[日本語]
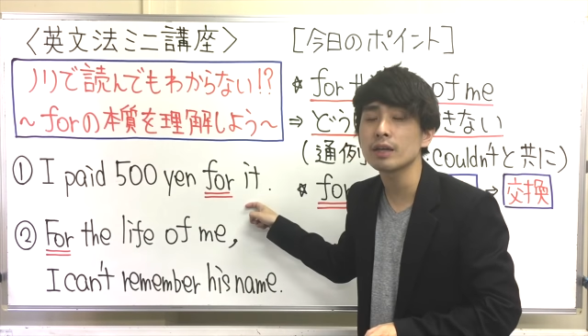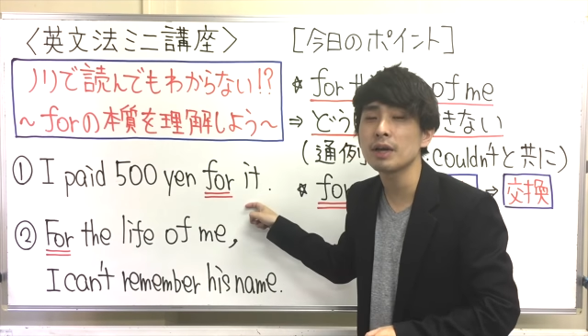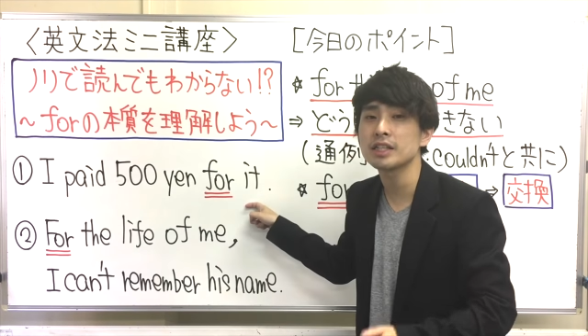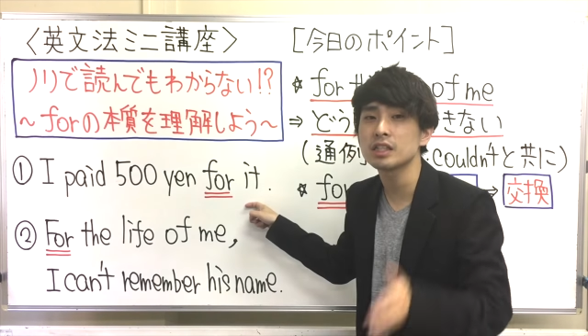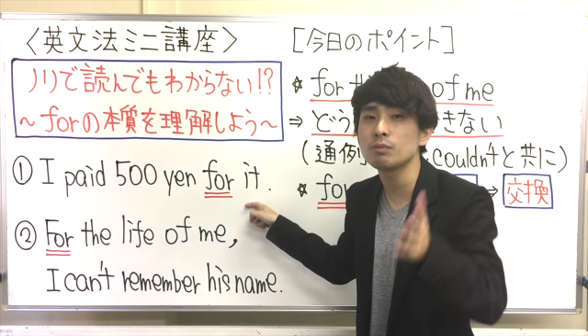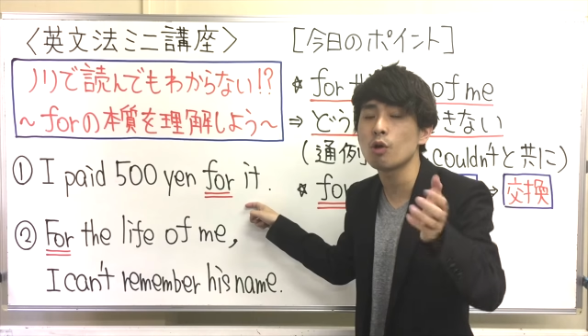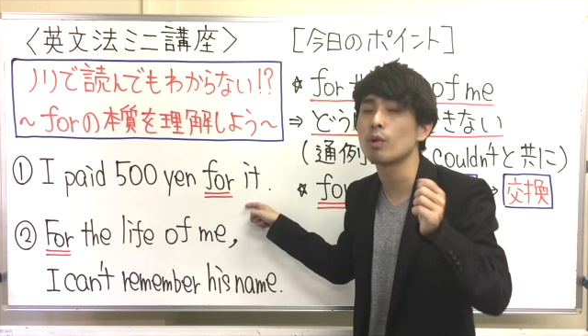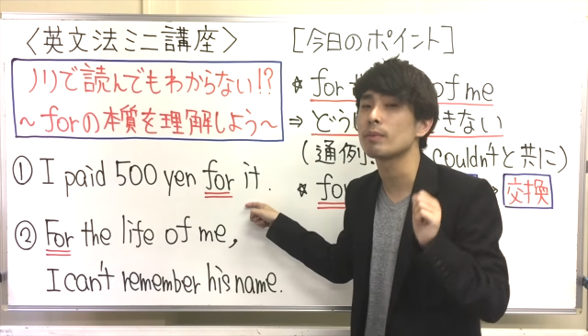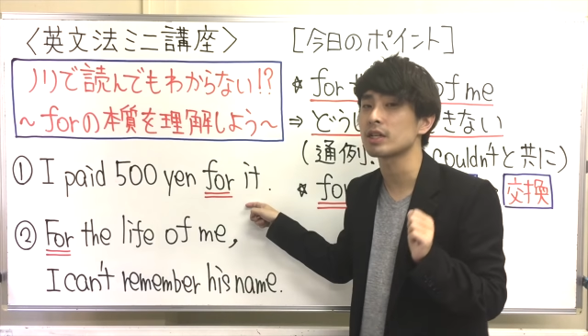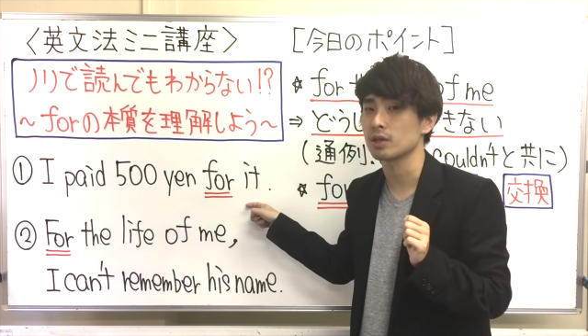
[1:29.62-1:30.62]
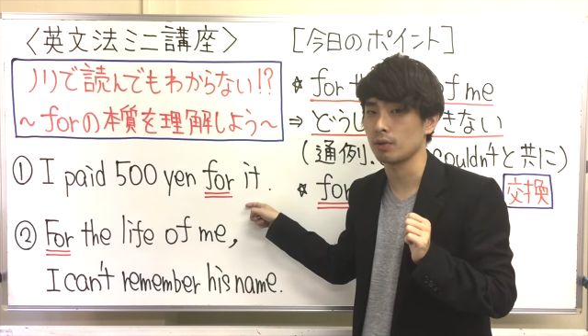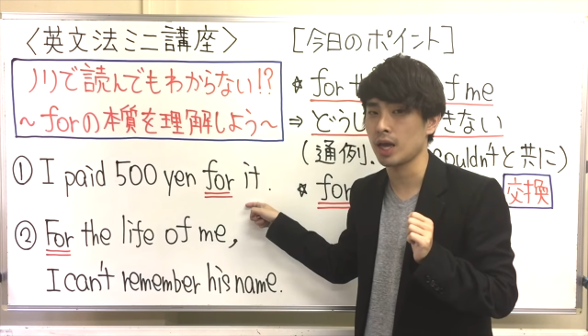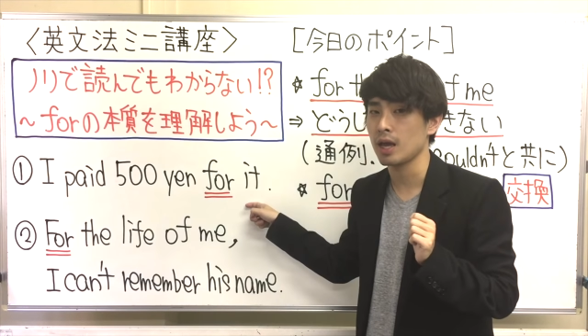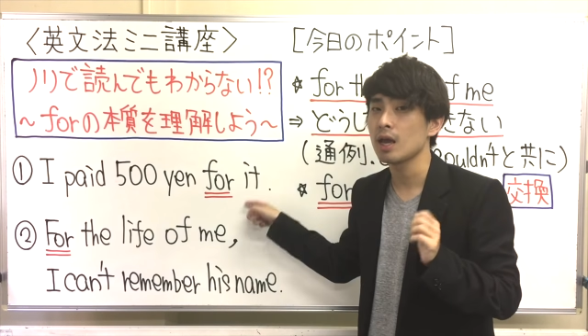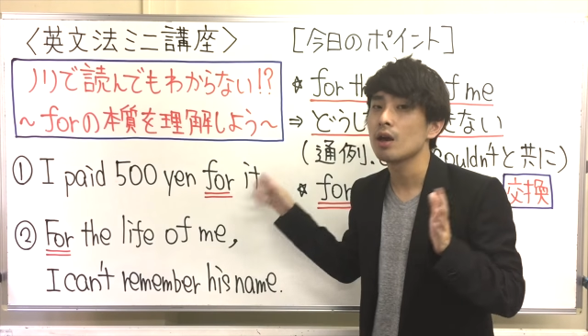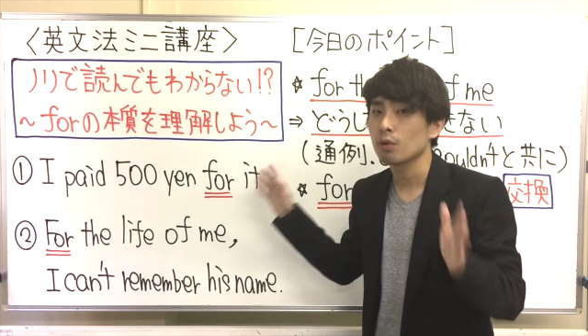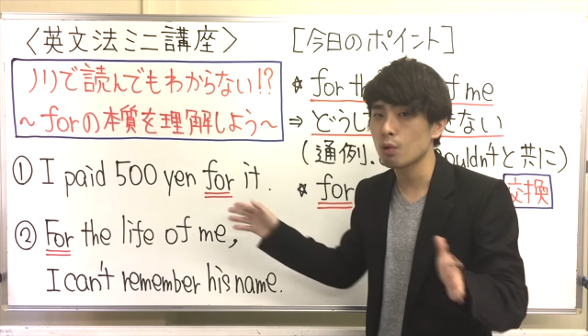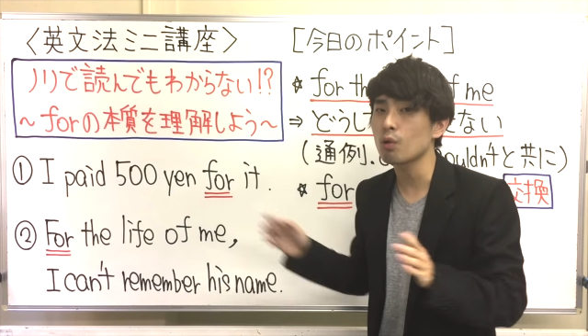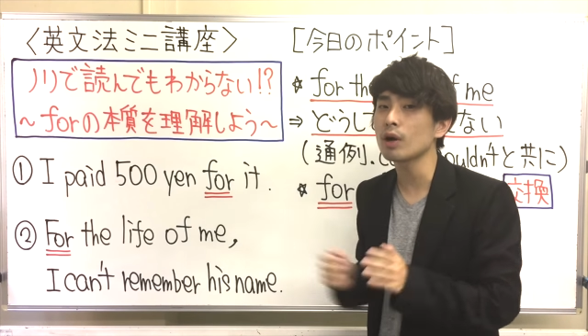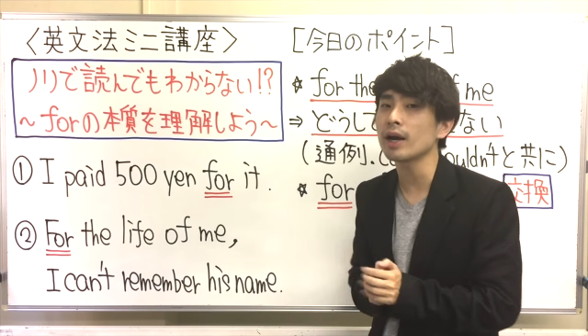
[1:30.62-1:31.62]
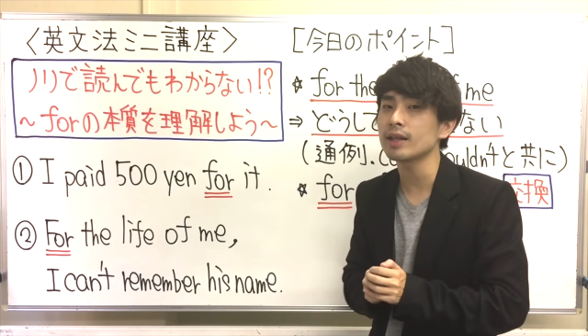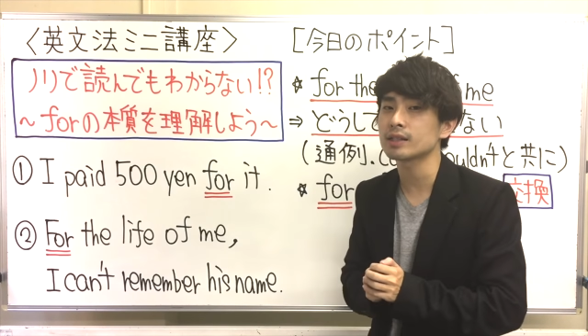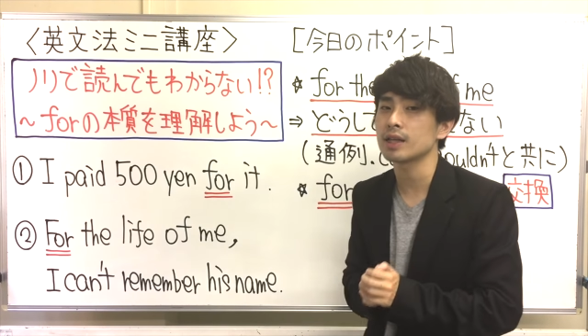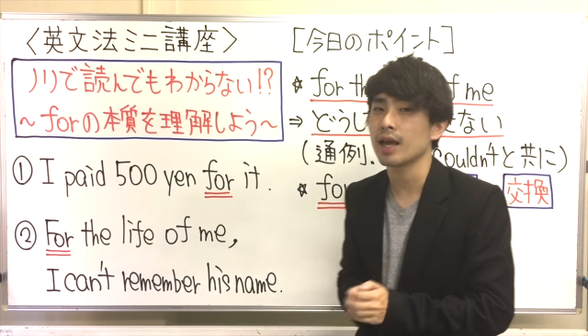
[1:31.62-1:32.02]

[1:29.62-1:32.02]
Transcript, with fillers: イメージにも思えますよねここからです